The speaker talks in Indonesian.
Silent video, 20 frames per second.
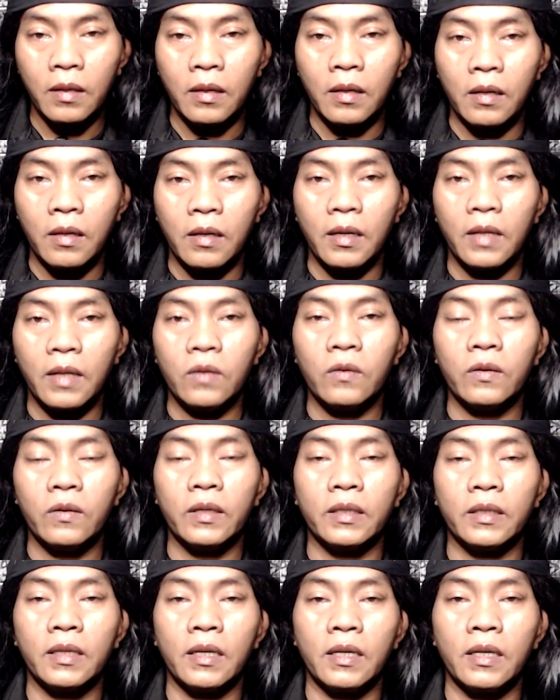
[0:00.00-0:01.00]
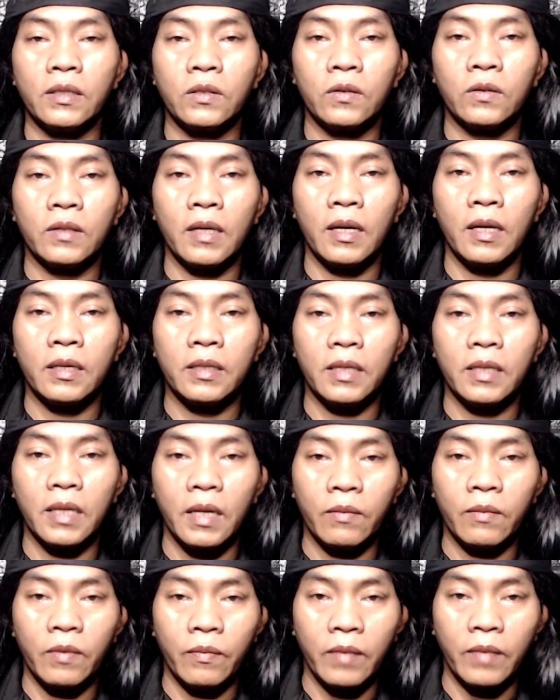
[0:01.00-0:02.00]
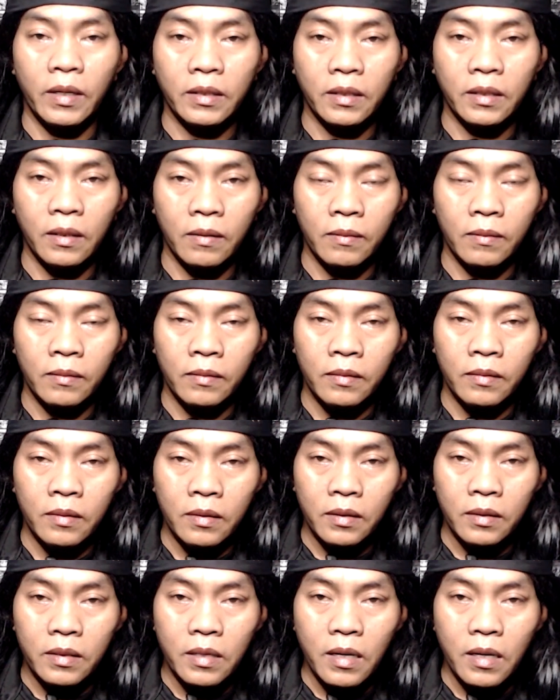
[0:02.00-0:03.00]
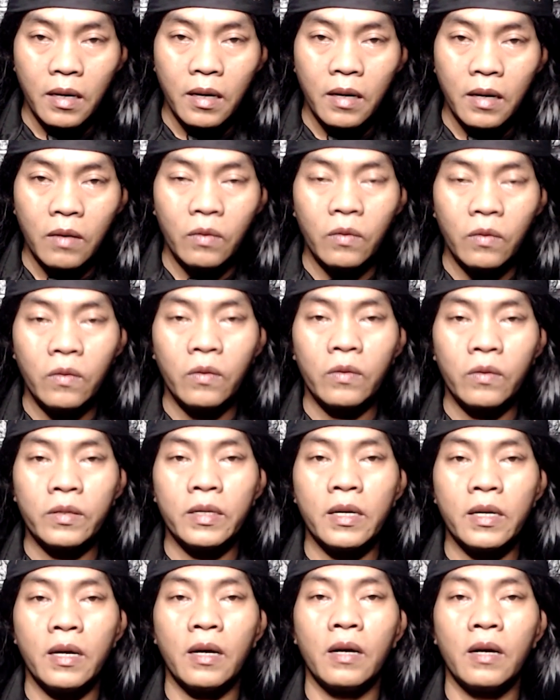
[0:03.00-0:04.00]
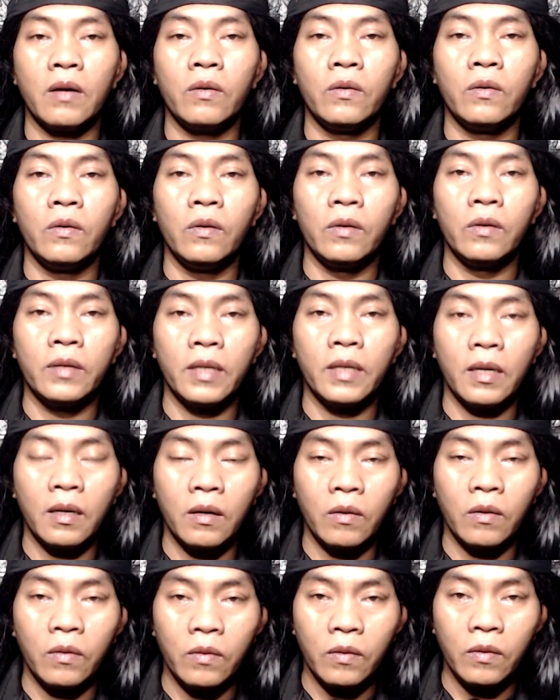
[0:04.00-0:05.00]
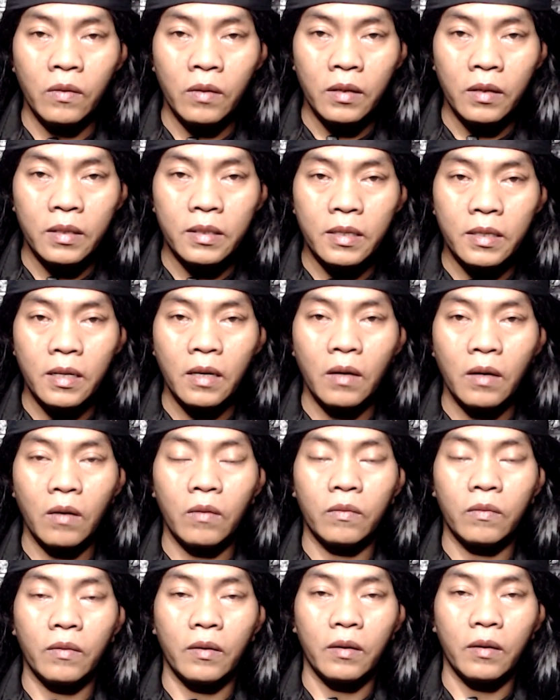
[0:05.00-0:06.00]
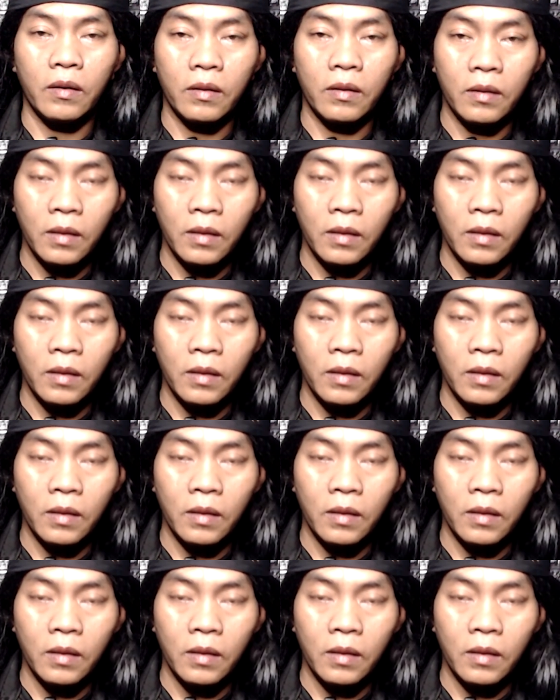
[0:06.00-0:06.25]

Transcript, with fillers: Lalu kita lanjutkan dengan membaca Yahu, Yahu, Yahu, Ya Allah.